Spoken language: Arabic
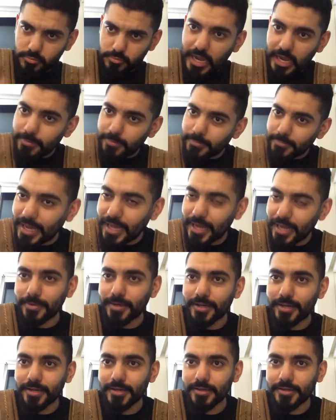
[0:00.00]
كالما
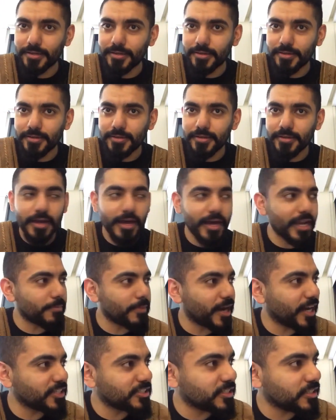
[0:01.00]
كالما انا
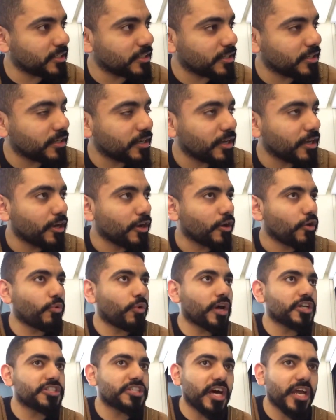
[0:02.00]
ما اجي
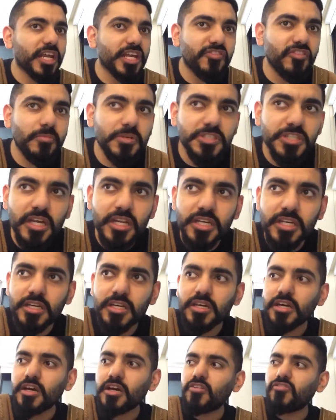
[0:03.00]
واشارك في
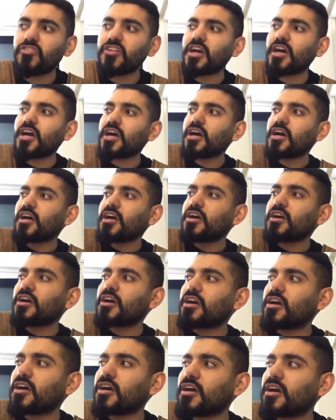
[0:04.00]
مشاريع فيها
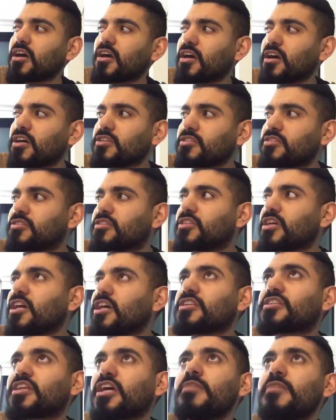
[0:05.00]
أه، أه،
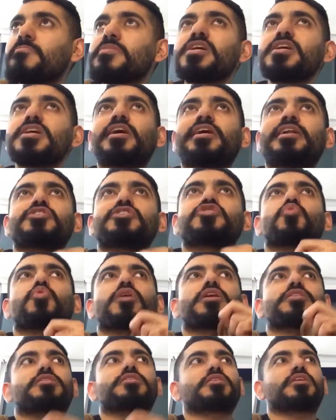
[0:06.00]
أه، تلميع
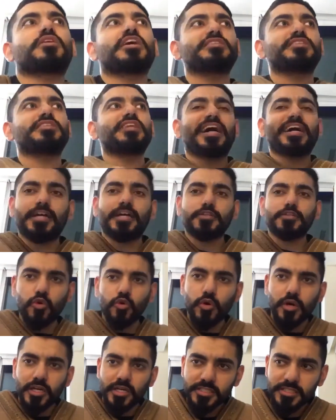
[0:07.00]
لصوره انتهاكات
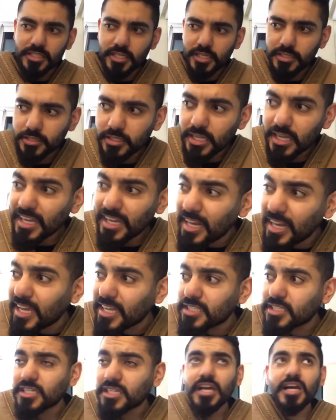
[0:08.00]
حقوق الانسان
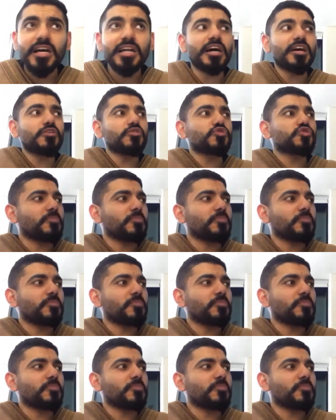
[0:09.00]
ليش لانه